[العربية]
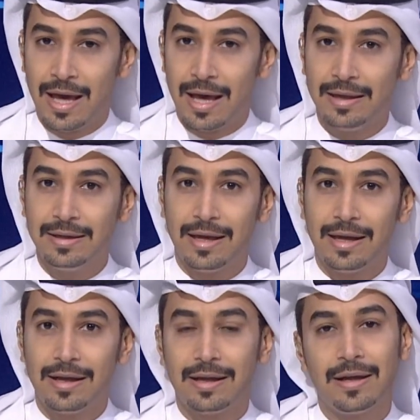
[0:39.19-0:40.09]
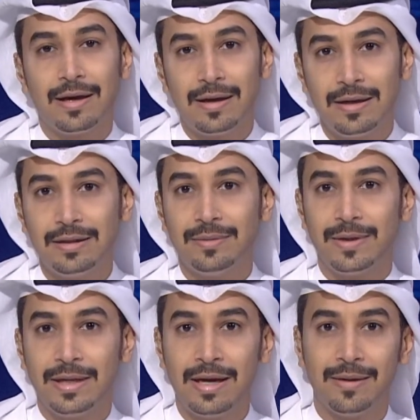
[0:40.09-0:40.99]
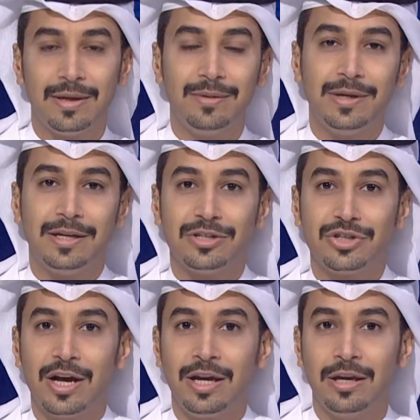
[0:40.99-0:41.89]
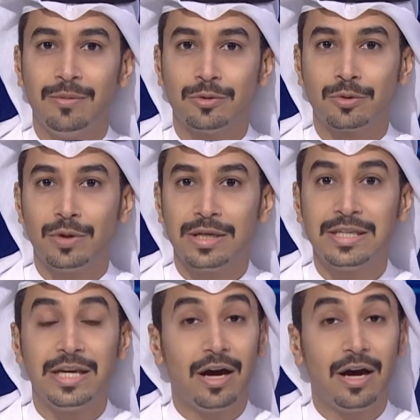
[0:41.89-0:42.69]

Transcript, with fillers: هنأ خالد بن حمد بنجاح بطولة